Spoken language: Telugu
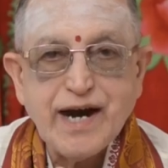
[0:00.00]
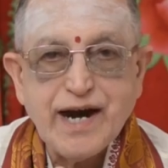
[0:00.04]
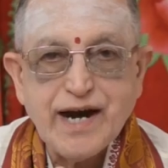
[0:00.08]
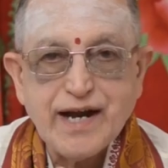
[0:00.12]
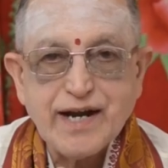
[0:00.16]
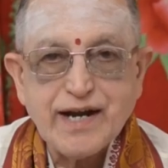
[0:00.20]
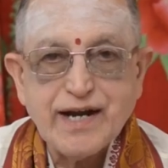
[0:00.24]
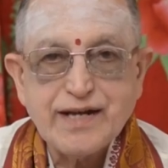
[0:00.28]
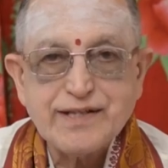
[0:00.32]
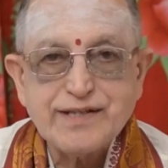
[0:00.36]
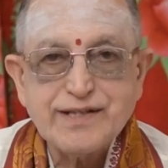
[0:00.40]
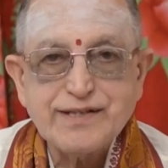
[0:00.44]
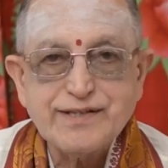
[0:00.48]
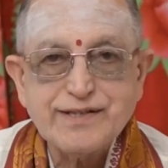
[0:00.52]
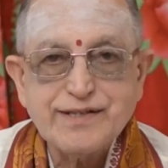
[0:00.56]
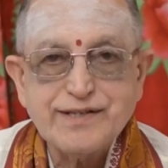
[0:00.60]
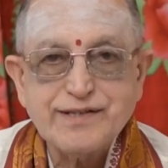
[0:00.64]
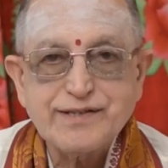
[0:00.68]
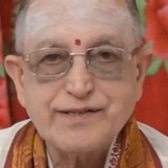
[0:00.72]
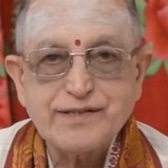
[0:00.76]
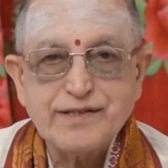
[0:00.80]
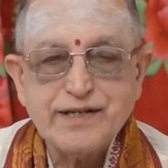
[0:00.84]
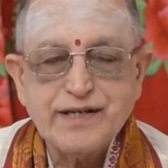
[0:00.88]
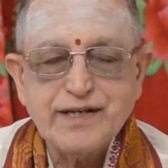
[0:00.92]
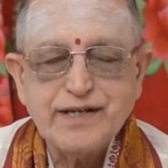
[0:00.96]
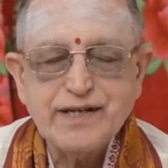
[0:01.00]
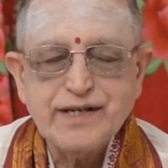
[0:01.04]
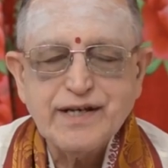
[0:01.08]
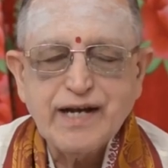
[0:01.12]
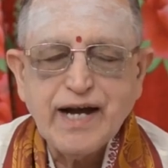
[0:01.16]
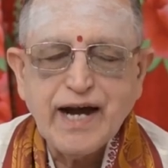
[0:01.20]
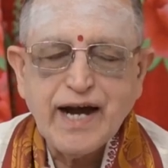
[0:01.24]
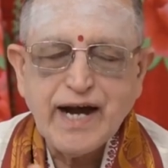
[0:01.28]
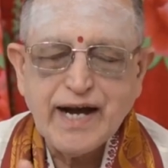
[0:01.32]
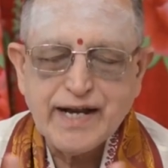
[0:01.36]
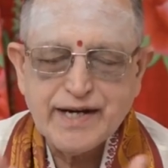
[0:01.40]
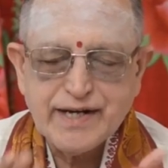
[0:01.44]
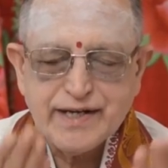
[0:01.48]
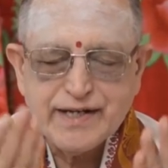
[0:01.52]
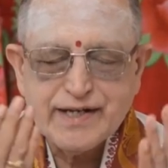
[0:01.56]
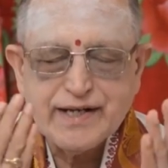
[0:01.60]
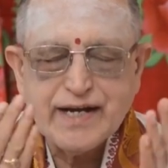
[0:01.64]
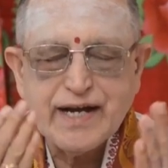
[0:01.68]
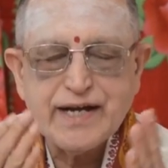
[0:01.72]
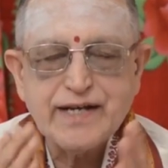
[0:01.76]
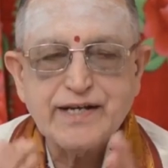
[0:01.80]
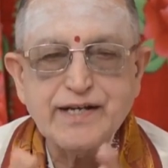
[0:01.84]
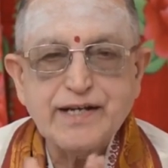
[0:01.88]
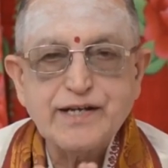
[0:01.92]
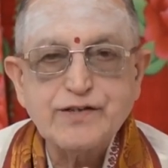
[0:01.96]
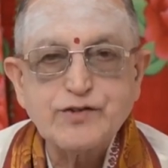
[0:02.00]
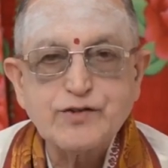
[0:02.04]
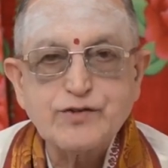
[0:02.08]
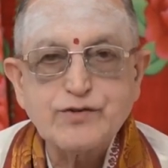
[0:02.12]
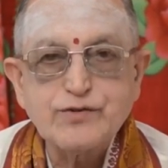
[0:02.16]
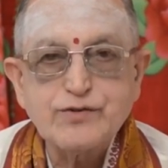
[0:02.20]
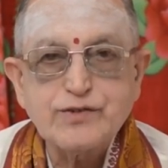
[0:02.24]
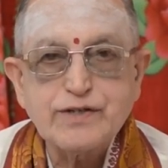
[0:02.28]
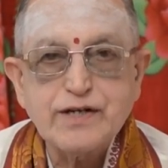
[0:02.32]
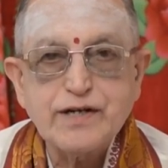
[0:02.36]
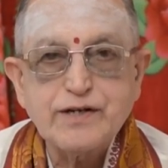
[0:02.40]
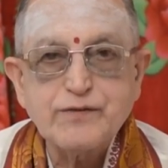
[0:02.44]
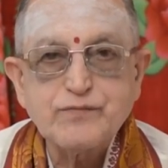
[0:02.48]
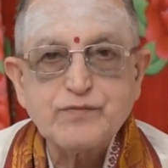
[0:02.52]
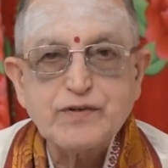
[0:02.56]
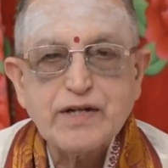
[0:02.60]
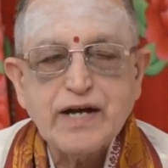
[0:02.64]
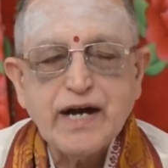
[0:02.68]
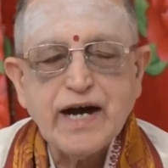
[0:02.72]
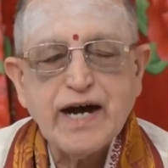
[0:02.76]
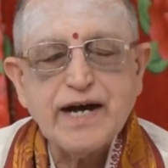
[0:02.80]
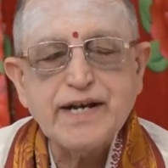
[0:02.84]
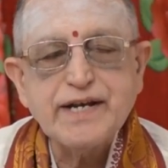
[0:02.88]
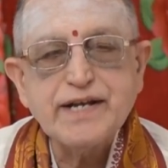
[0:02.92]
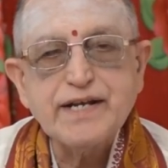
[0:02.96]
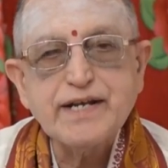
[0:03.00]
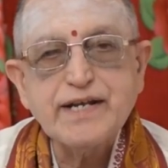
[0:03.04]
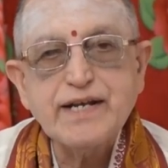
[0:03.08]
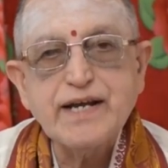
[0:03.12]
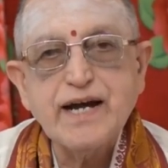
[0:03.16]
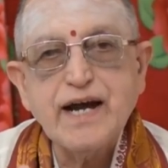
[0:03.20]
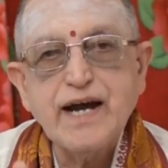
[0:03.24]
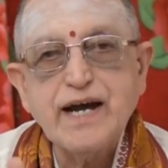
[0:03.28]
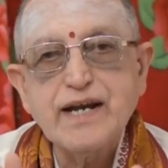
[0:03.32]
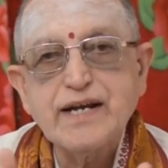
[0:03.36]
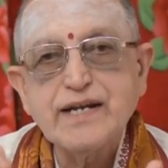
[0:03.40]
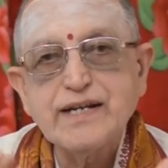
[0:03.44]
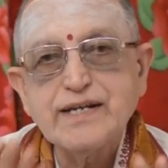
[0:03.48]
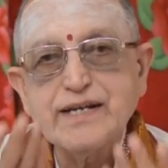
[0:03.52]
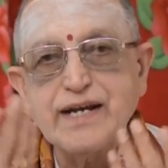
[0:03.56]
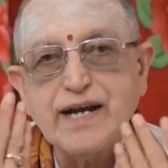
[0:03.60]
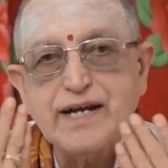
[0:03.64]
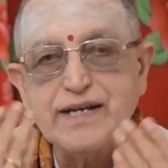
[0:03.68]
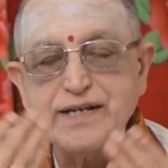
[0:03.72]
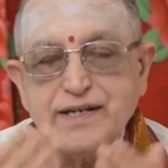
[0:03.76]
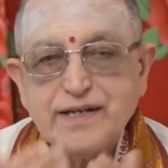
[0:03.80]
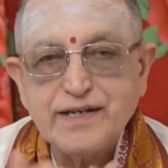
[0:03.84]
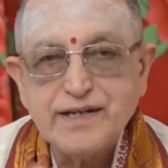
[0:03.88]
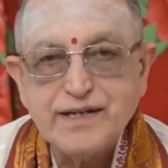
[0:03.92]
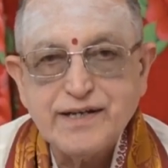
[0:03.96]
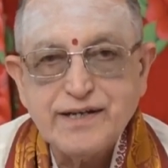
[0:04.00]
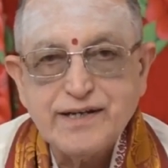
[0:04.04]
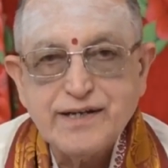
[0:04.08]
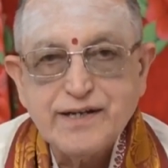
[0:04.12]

ఆరాధన చేస్తే అన్నీ ఆయనే ఇచ్చుకుంటాడు అన్ని గ్రహాలని ఆయనే